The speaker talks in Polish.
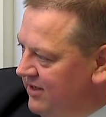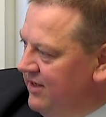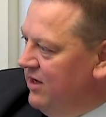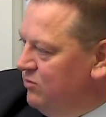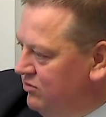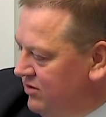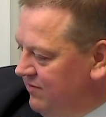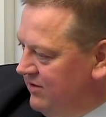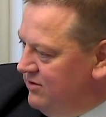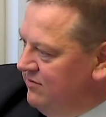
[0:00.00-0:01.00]
jak
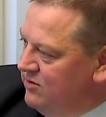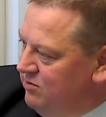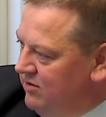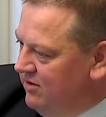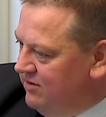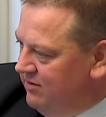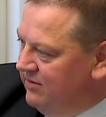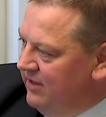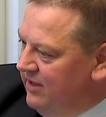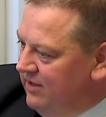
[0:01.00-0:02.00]
budować tą wspólnotę
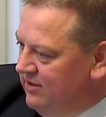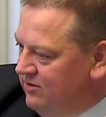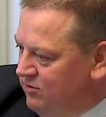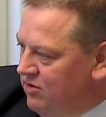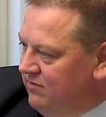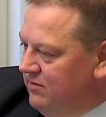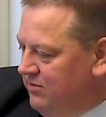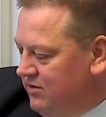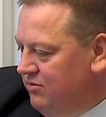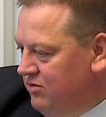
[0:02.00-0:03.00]
duchową,
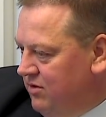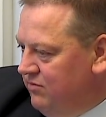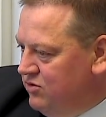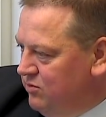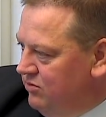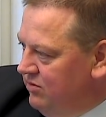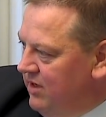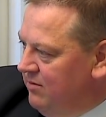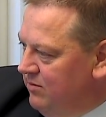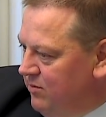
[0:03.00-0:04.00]
bo to duchową już
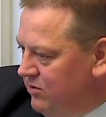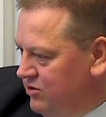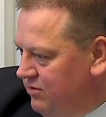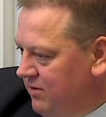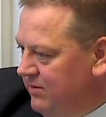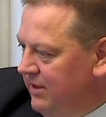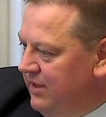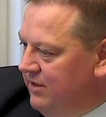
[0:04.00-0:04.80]
budujemy, bo prosiłem,